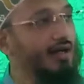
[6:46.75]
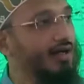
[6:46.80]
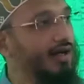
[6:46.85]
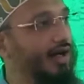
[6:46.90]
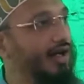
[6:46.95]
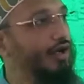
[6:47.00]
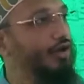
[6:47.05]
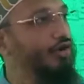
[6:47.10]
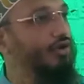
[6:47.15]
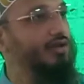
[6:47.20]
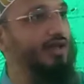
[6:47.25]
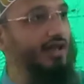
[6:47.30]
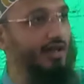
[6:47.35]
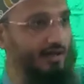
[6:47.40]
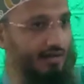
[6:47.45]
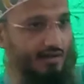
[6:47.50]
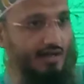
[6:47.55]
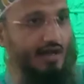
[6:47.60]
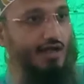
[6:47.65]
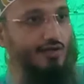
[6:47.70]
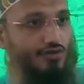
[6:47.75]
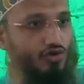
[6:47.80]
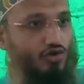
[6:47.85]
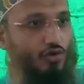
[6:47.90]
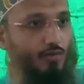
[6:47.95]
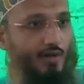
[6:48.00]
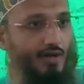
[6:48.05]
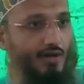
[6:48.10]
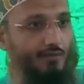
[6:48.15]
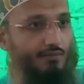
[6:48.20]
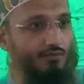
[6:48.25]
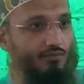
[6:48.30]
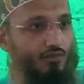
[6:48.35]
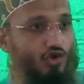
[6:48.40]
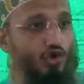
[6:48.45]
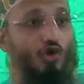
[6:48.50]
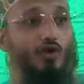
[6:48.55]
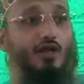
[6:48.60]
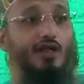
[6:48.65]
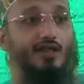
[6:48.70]
खड़े होते हैं रास्तों में
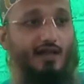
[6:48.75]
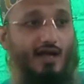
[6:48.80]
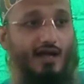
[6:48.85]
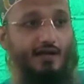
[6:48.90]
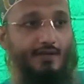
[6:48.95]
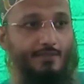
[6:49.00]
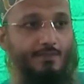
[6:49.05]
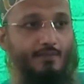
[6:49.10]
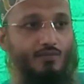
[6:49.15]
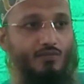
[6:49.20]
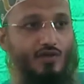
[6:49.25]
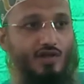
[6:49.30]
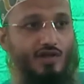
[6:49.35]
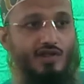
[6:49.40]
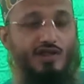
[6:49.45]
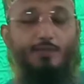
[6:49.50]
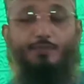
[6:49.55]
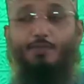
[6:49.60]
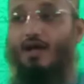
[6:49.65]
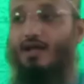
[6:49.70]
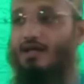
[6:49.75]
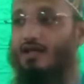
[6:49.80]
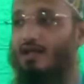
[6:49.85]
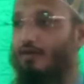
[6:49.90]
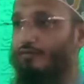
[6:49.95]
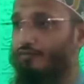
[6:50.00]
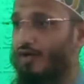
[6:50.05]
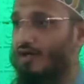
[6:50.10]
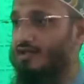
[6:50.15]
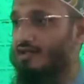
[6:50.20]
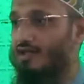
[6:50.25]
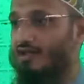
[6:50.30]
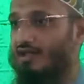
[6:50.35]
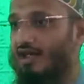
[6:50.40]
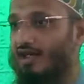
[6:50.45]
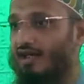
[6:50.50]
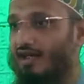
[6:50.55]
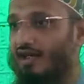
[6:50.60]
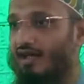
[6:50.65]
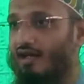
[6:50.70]
चौकीदार सिपाही हिफाजत
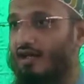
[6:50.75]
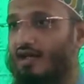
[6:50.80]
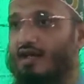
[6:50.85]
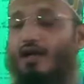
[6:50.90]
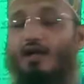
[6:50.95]
के लिए